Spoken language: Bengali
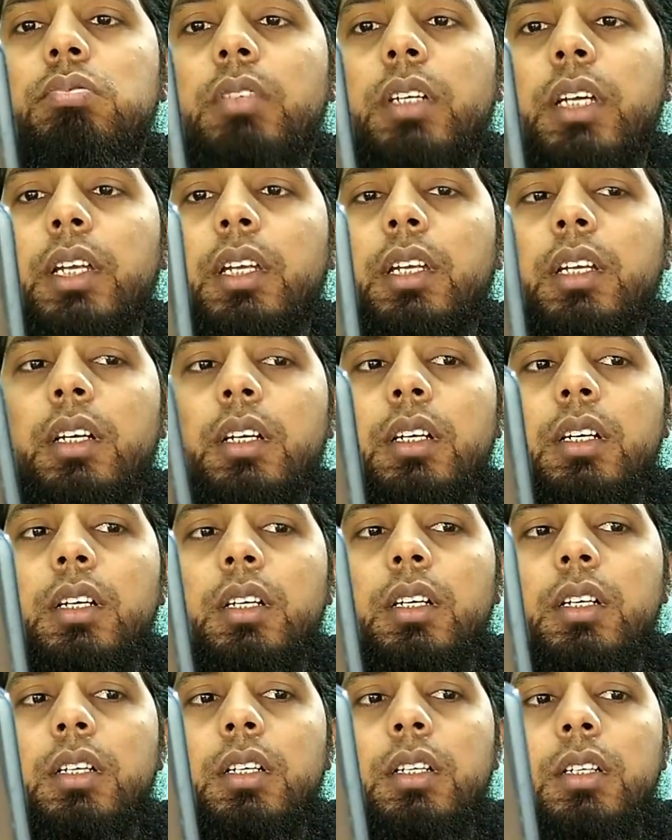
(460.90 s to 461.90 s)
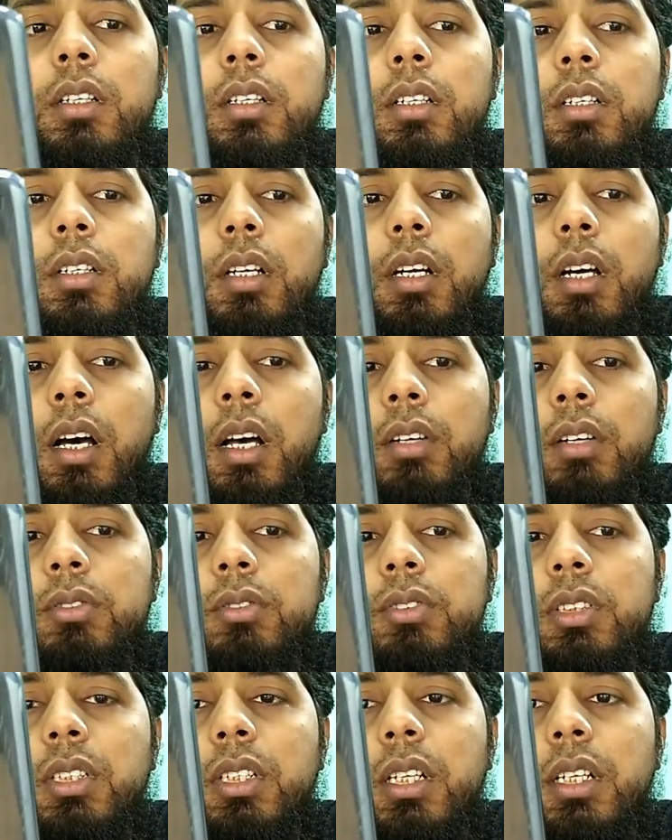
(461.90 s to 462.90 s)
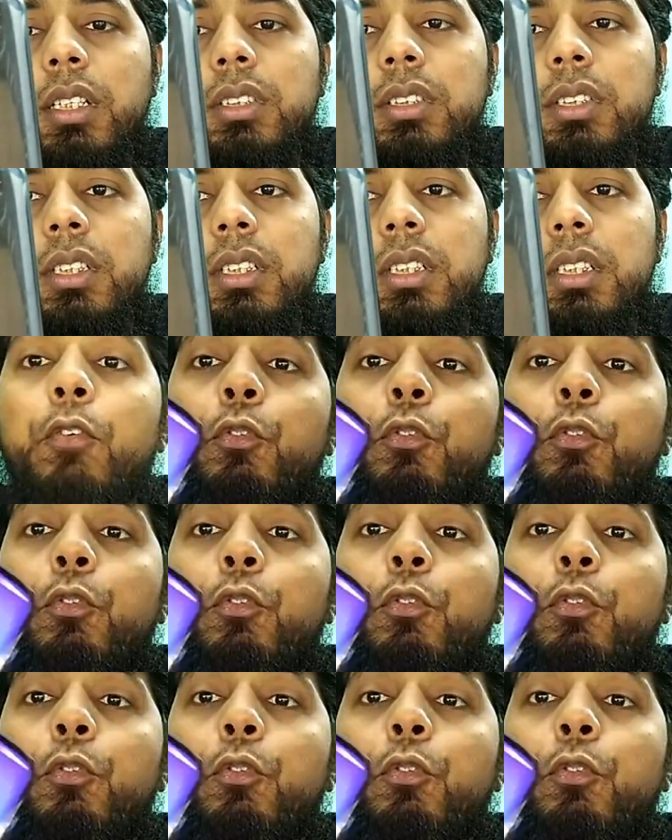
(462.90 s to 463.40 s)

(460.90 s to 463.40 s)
এটার আরও যেটা আছে